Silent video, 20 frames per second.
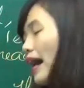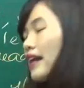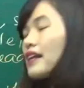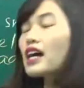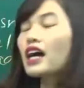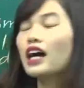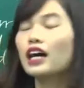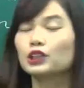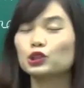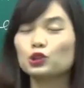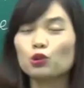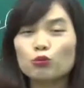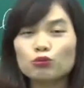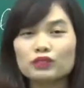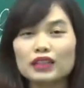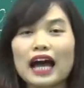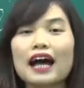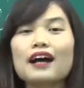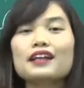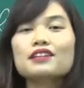bạn,
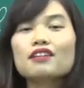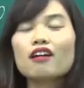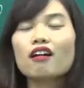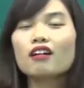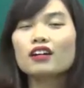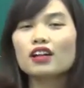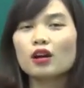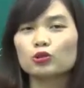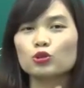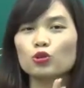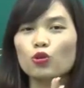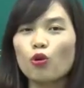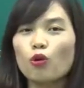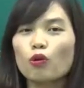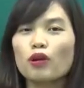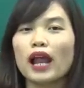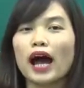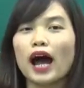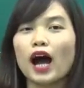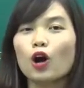chúng ta nhớ đọc cho
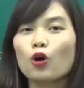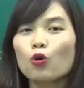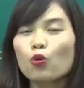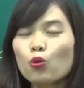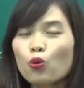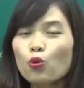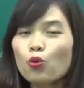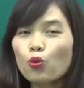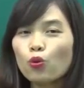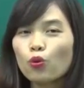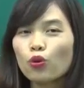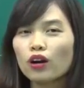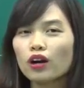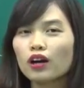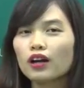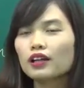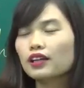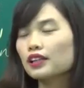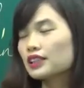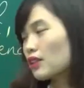cô là U.
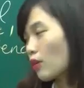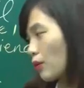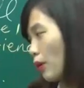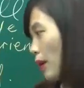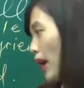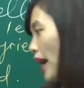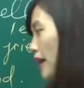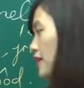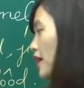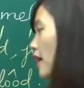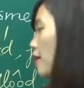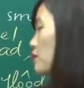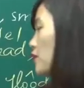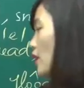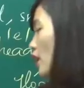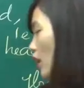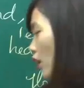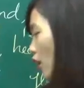Được chưa? Đọc lại nhé.